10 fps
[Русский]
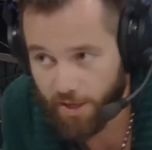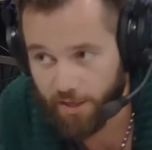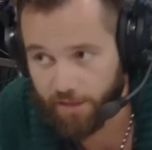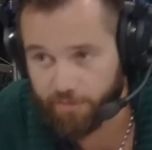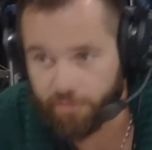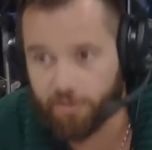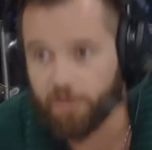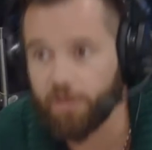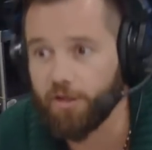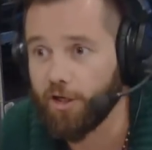
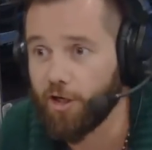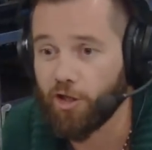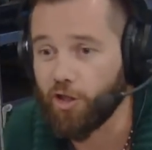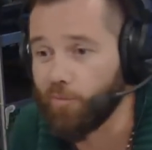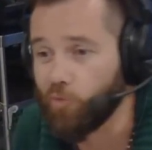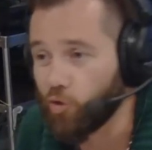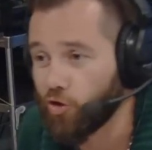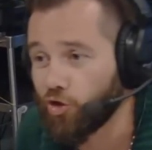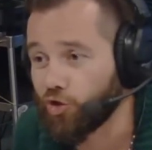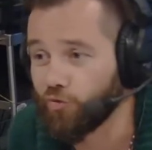Это набор
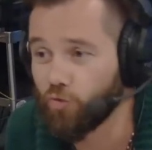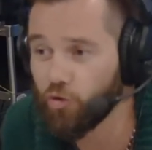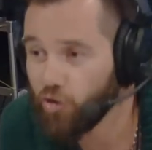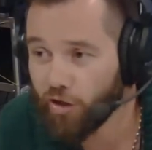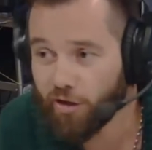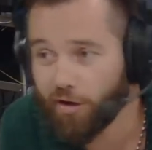животных,